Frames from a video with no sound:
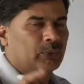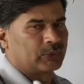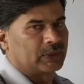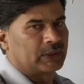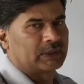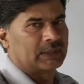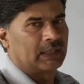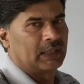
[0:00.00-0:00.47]
हो
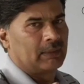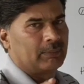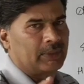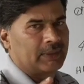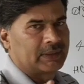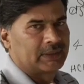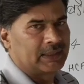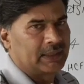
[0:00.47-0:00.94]
सकता है
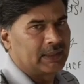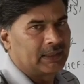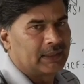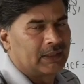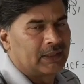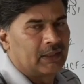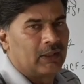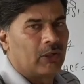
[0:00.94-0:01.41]
बस
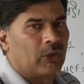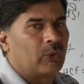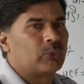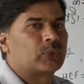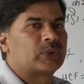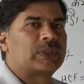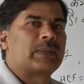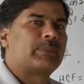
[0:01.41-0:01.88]
ठीक
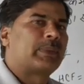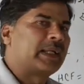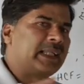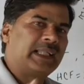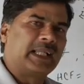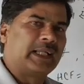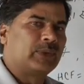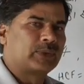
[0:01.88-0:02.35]
और उससे
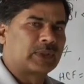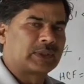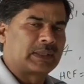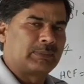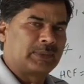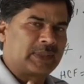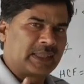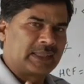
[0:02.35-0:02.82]
बड़ी नहीं हो
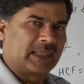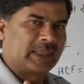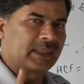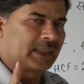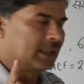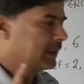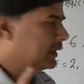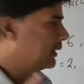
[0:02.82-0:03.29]
सकती विशेष ध्यान